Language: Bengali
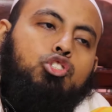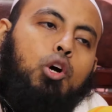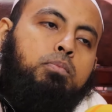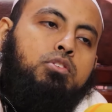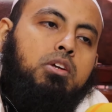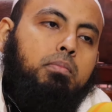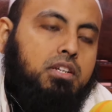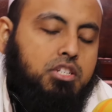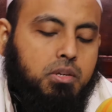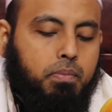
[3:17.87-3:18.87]
সবচেয়ে
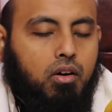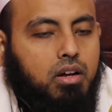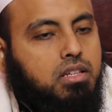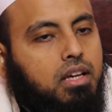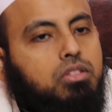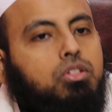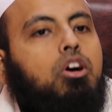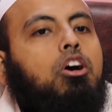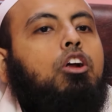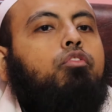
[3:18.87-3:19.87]
বেশি পাওয়া যায় ত
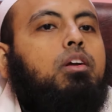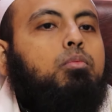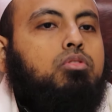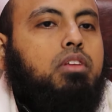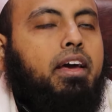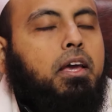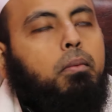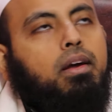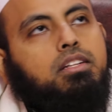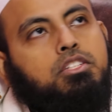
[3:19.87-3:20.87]
হরফের মধ্যে
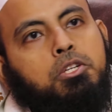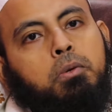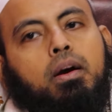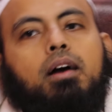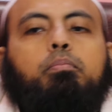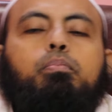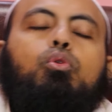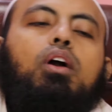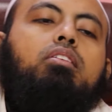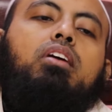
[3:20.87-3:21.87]
একেবারে জিহবা
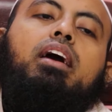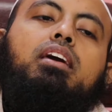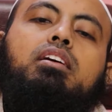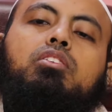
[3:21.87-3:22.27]
পুরাটাই